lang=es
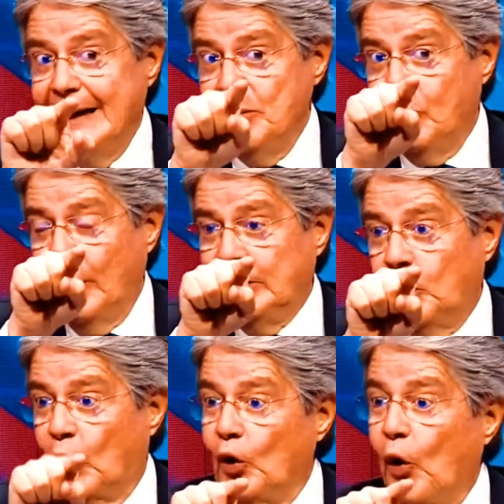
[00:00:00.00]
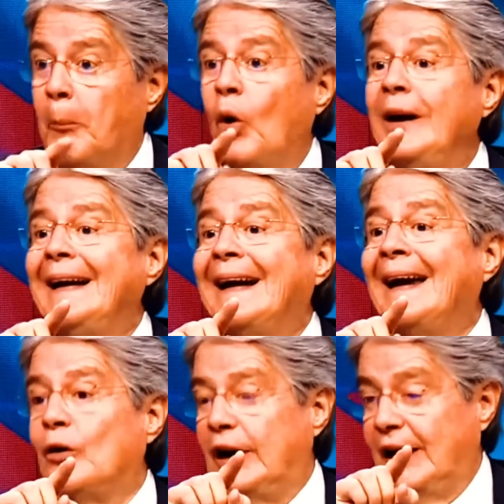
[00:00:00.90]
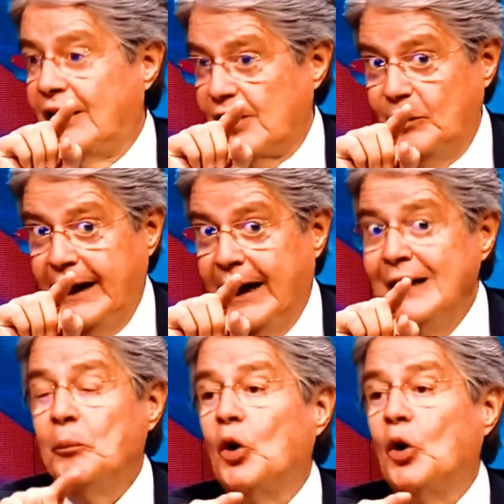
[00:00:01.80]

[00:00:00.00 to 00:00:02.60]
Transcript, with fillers: impuestas por los politiqueros de la Asamblea,